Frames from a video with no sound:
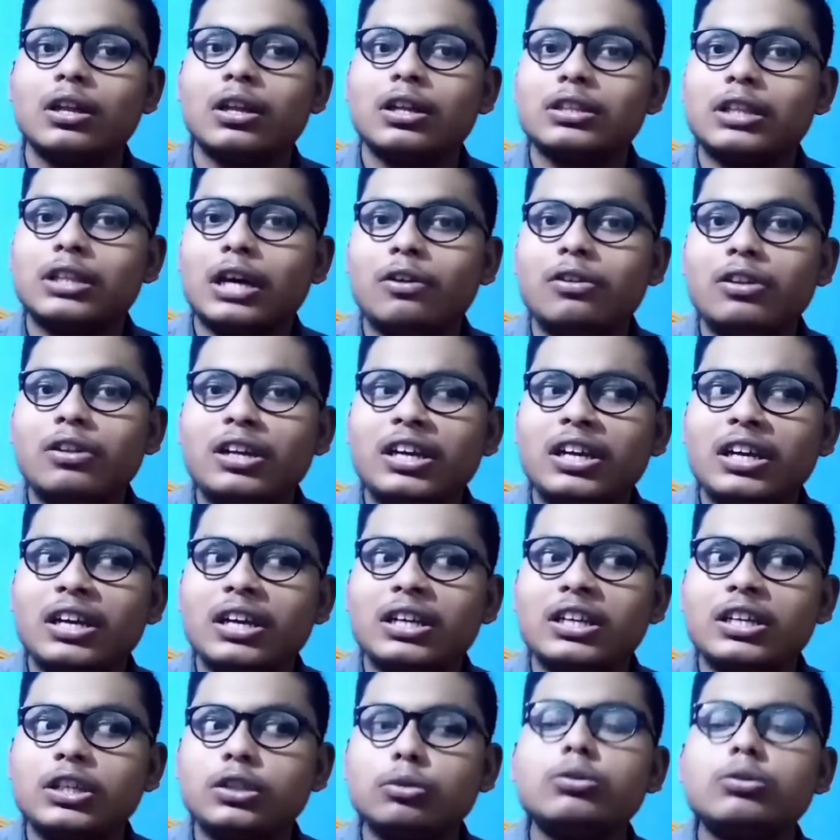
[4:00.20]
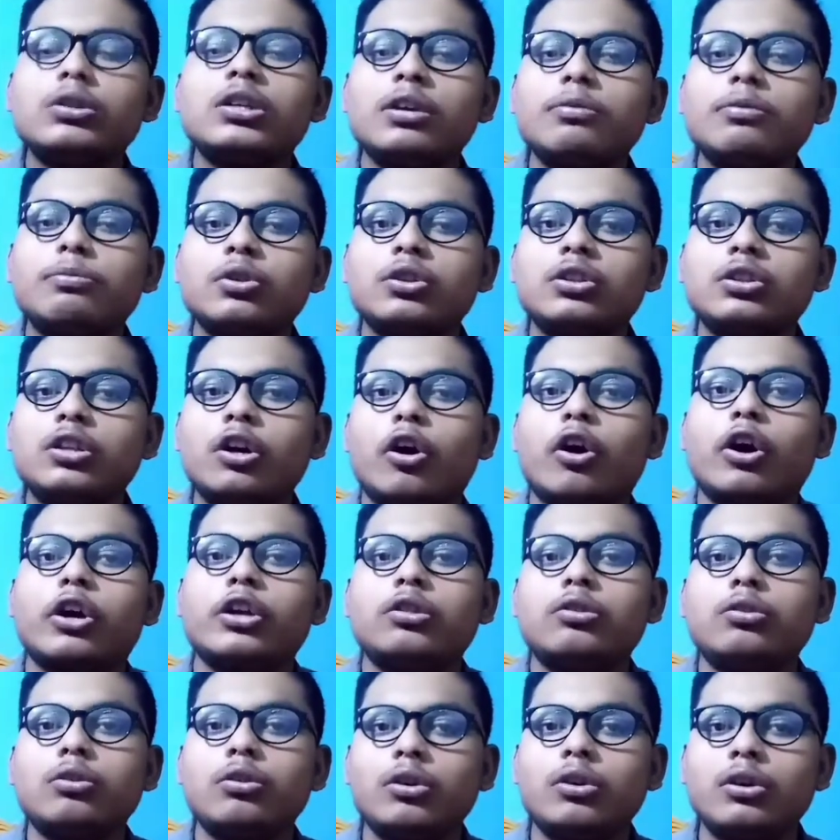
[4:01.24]
তাহলে কিছুদিনের মধ্যে
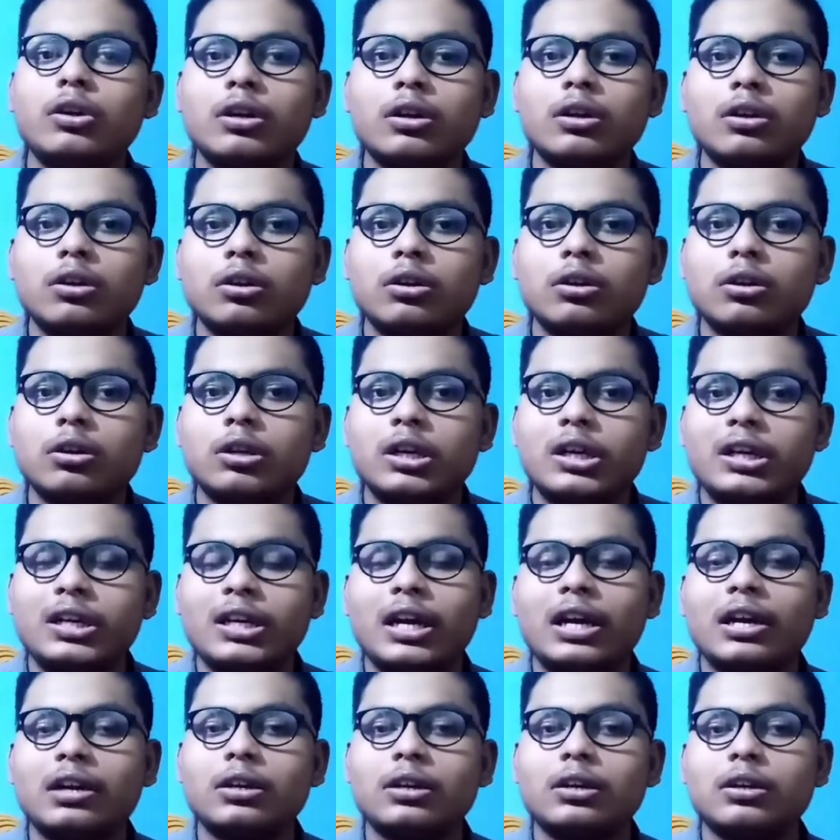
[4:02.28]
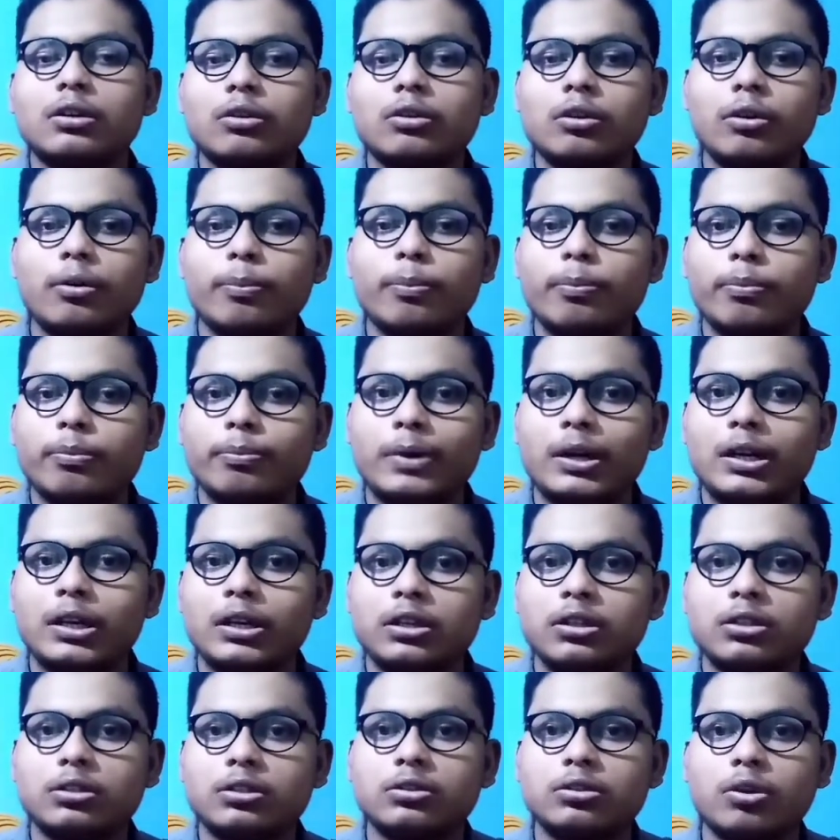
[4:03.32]
হয়তো এটার মানে
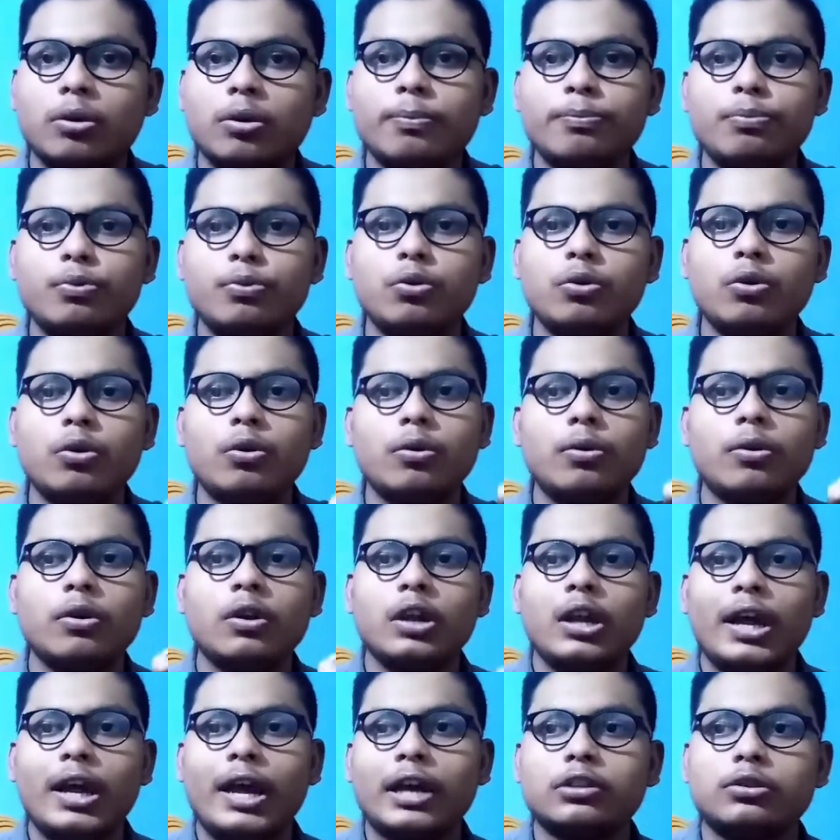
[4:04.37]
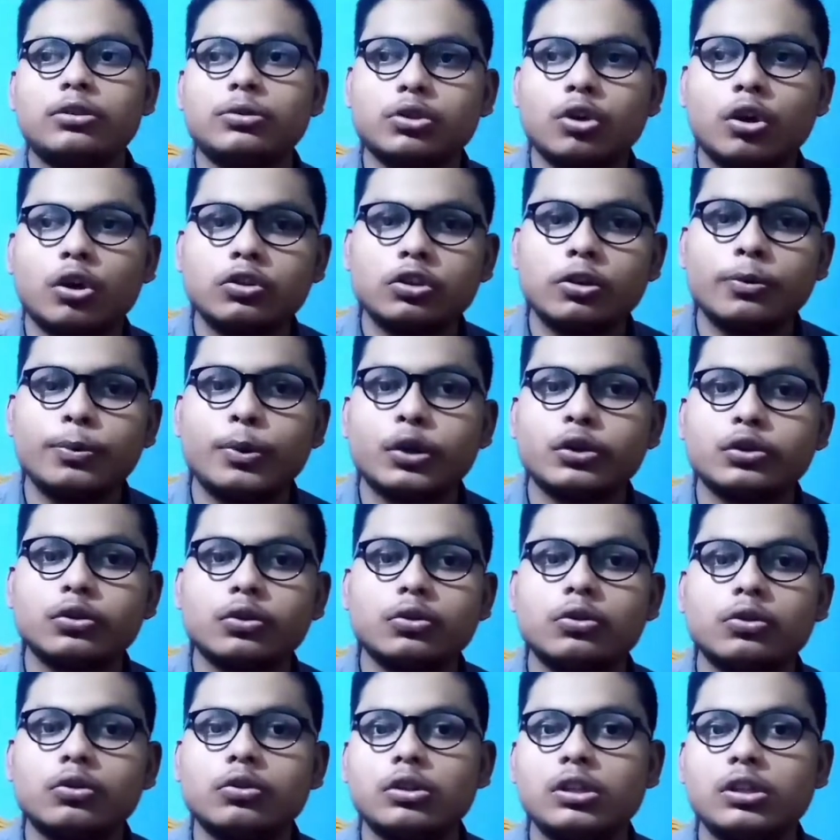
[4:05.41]
সম্পূর্ণ একদম শক্তপোক্ত
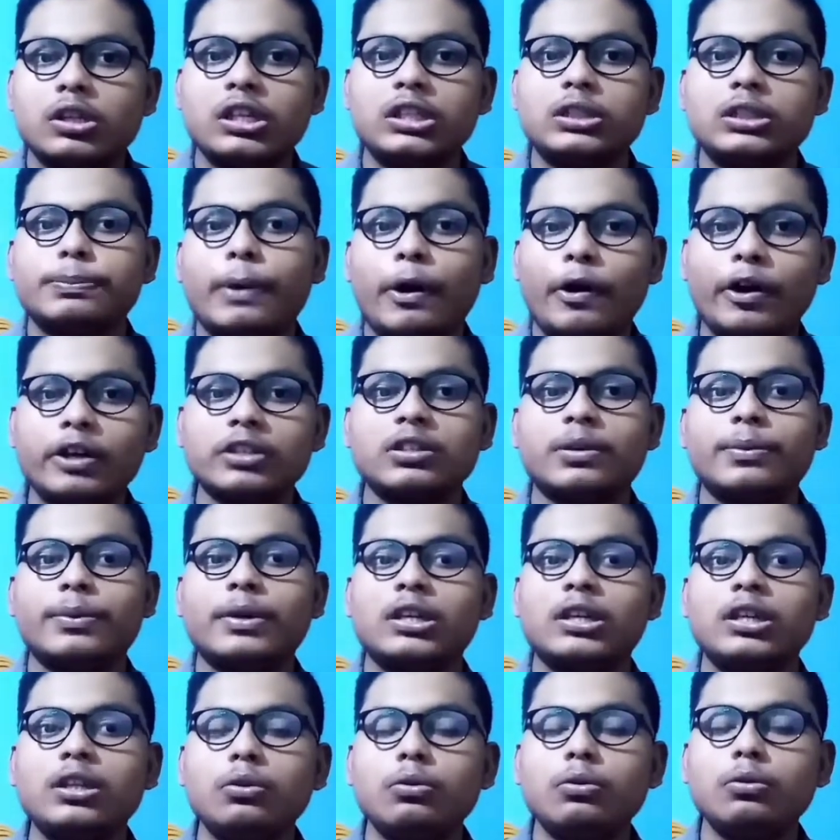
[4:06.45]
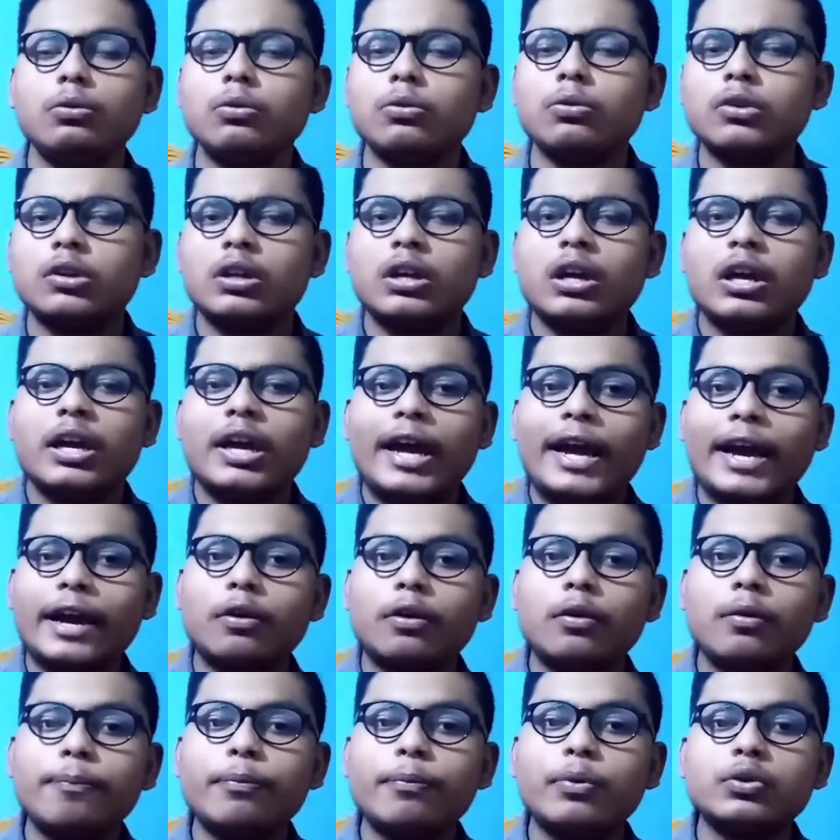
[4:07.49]
কোনো লিক্স পাওয়া যাবে কিন্তু
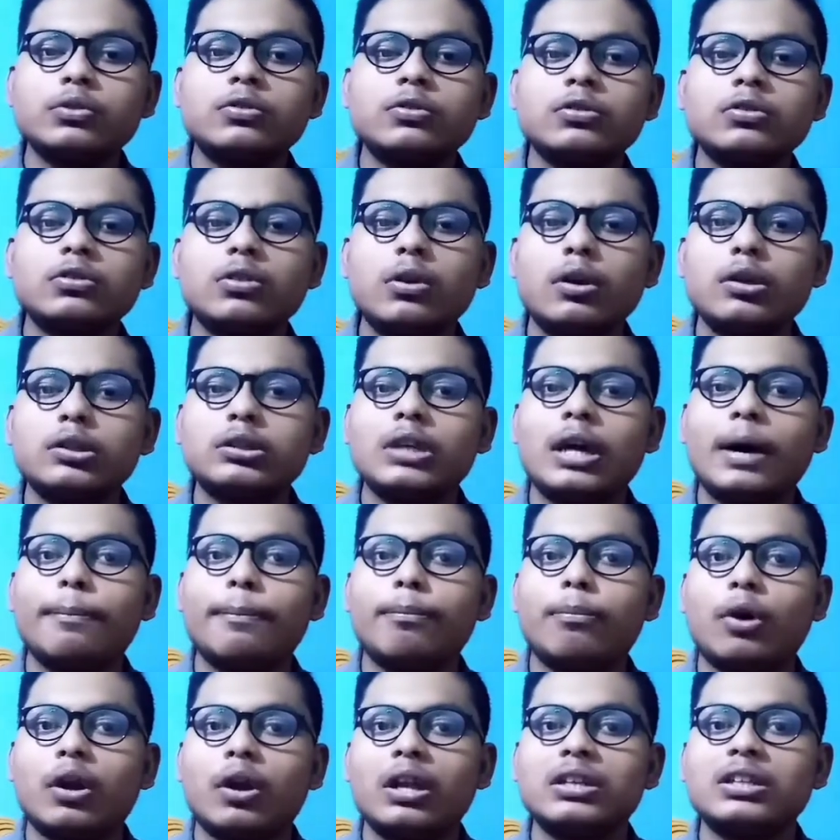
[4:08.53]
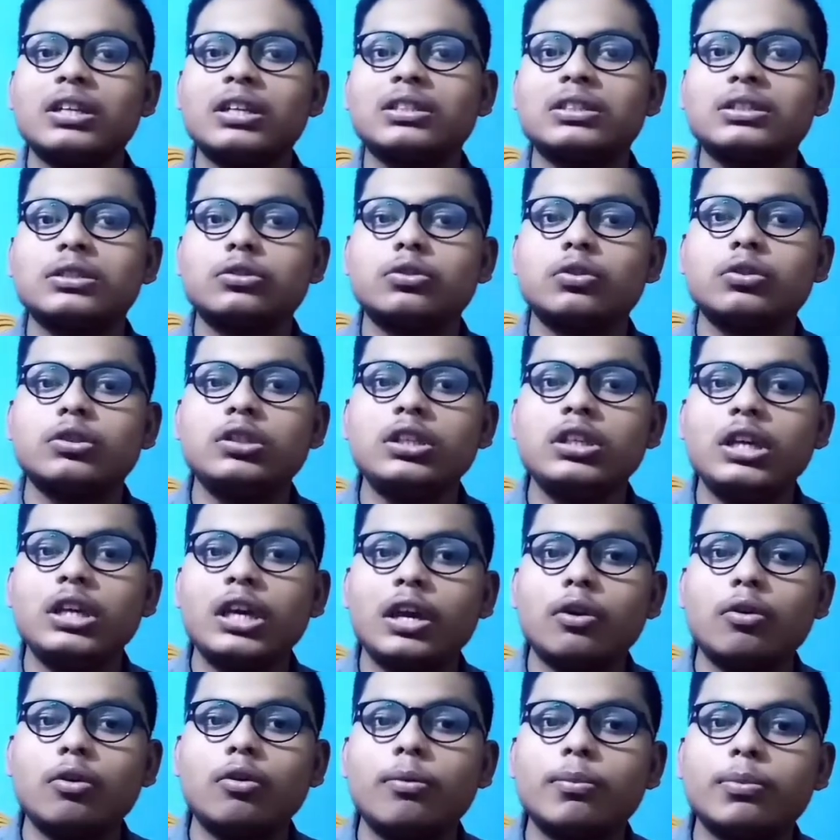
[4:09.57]
এখন পর্যন্ত যা বলা যদি
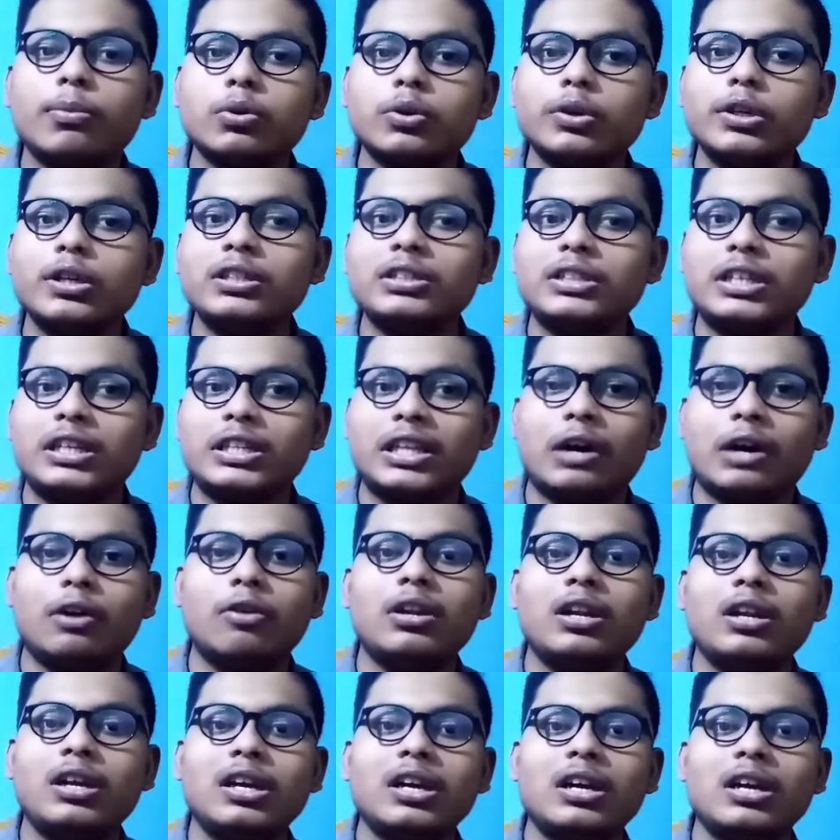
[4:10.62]
এরকম হয়ে যায় তাহলে